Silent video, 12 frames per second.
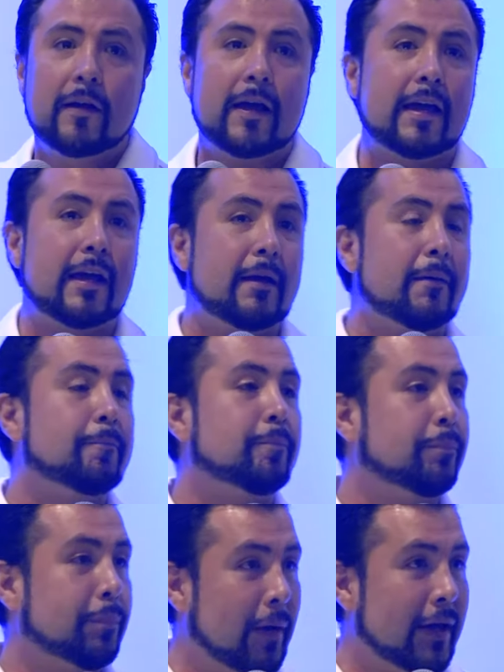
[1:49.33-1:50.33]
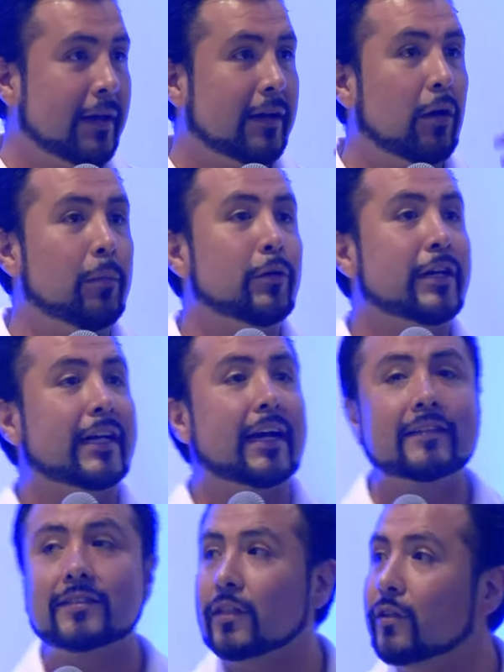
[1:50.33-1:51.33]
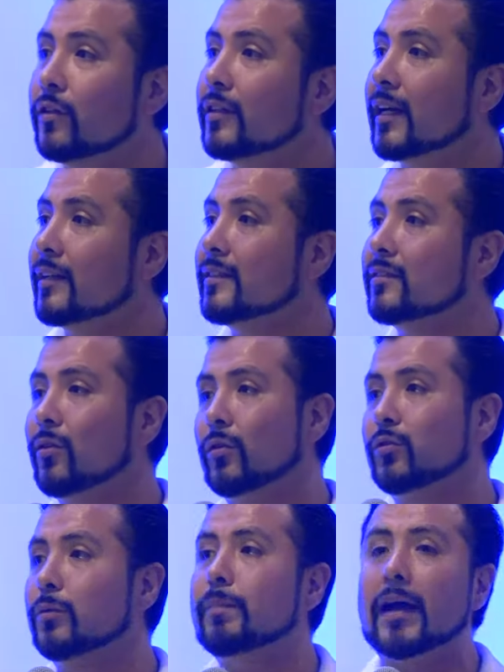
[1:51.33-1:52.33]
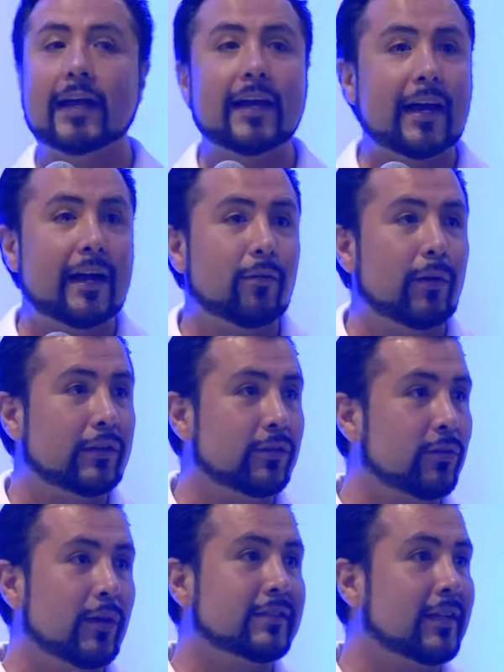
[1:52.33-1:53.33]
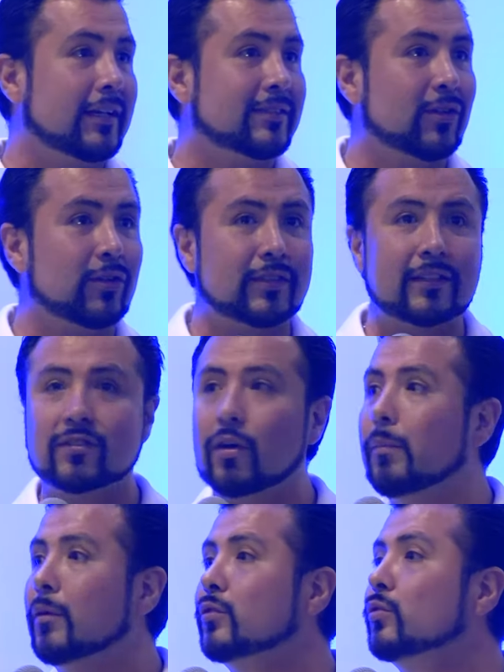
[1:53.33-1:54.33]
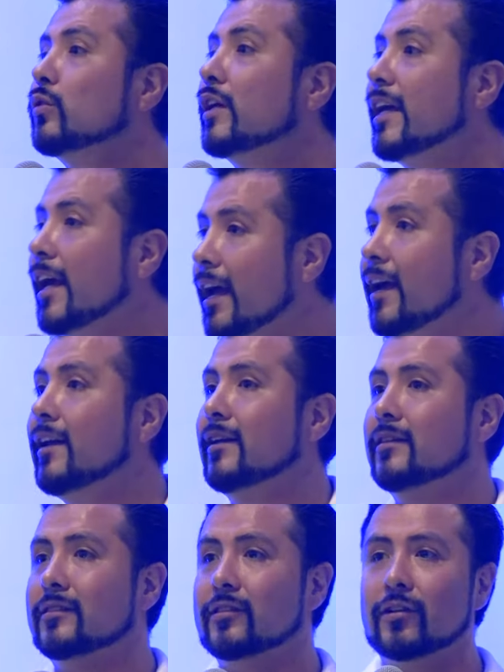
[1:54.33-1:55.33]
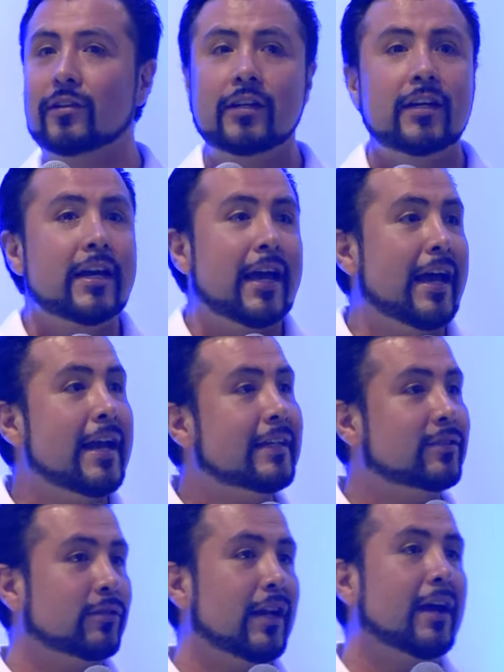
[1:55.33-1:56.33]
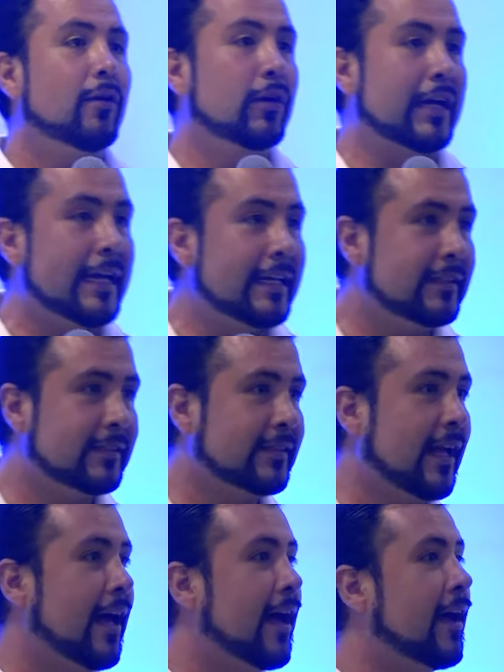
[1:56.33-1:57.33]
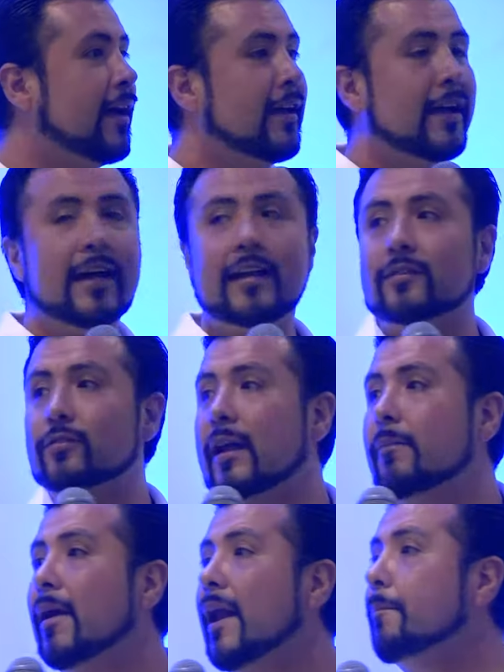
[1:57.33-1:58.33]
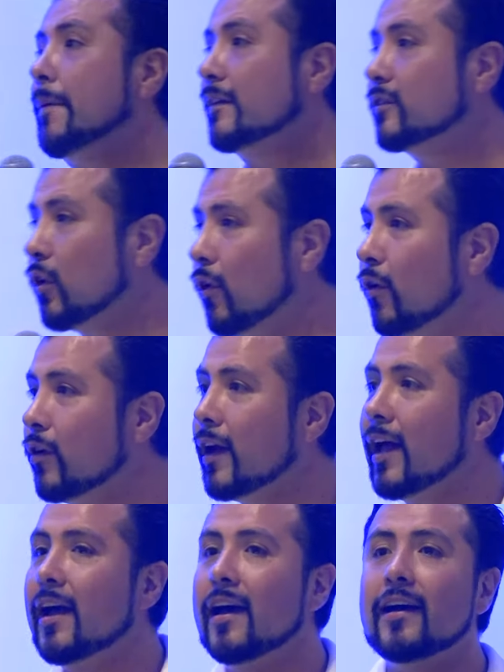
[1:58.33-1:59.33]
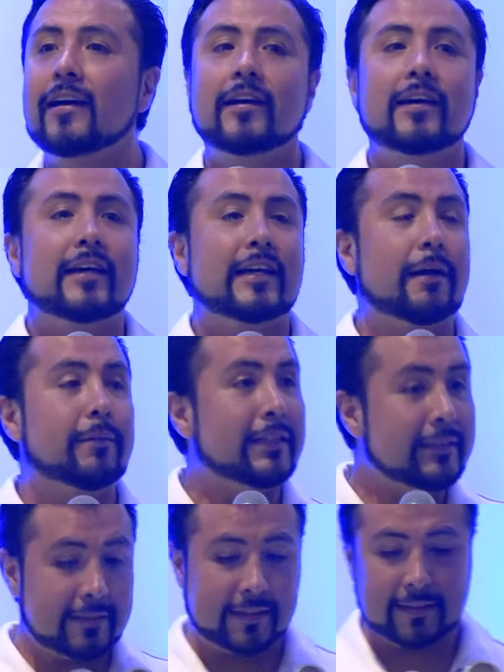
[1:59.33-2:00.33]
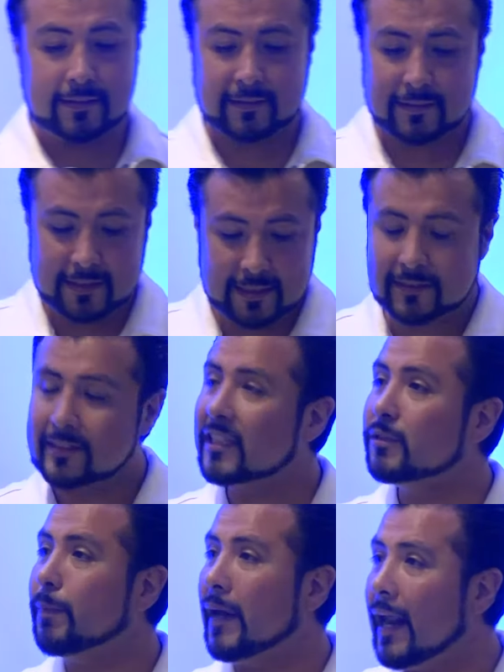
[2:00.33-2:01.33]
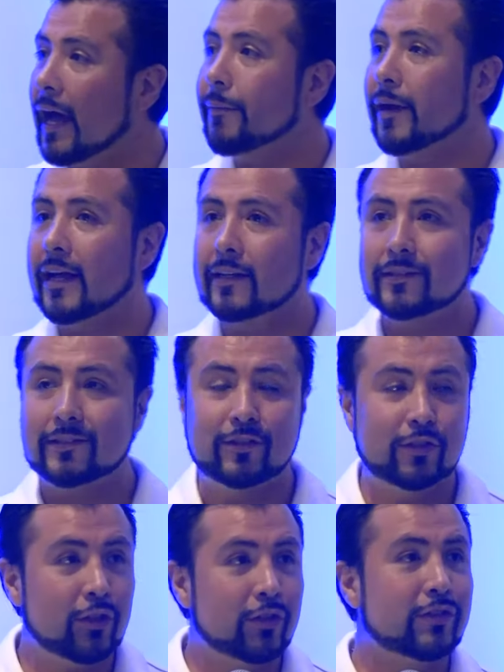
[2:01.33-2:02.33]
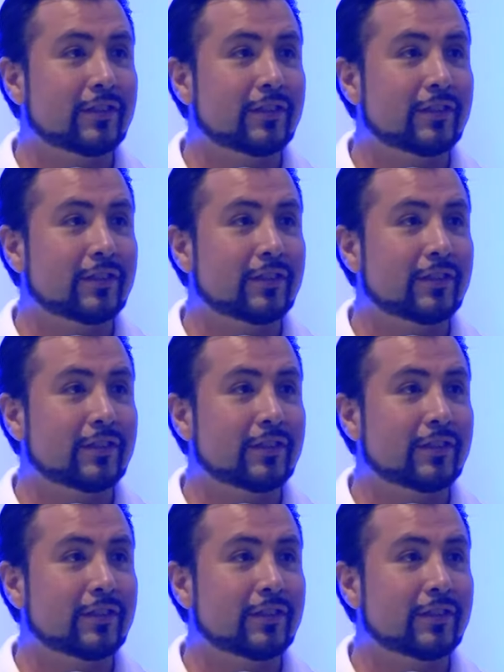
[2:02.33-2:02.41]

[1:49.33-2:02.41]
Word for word: Eh, eh, comunicación que haces con tu pareja cuando no hace las cosas como tú quieres, ¿no? Eres una egoísta, eres una mala persona. Y a veces estas palabras no